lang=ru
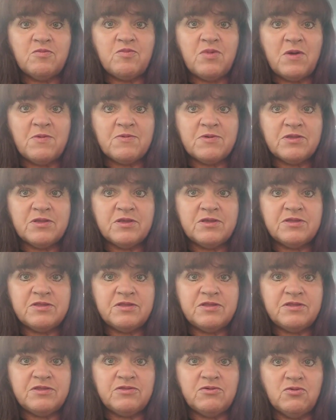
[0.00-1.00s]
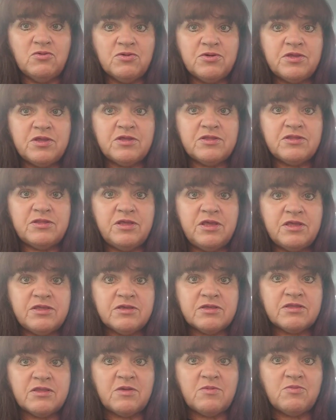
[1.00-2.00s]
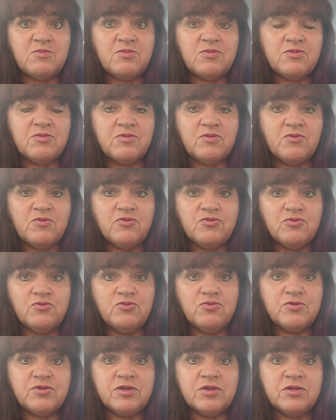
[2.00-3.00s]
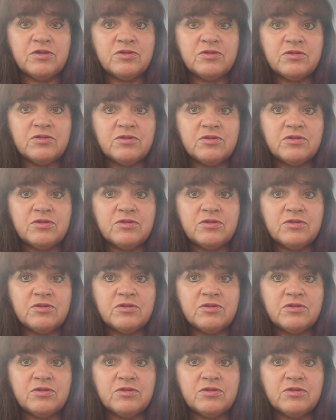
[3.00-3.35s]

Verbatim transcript: папиных сестер есть дети там, внуки.